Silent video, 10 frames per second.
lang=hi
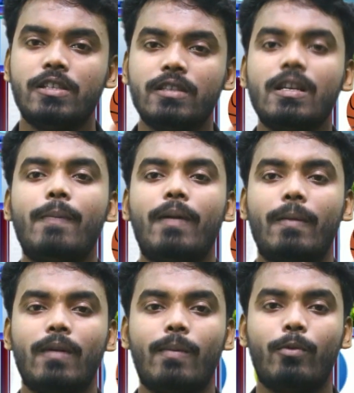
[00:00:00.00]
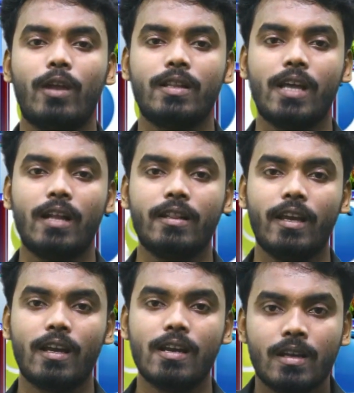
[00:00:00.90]
जीतने पर अपना पूरा ध्यान
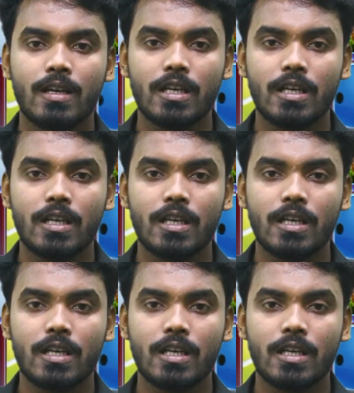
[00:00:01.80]
देंगे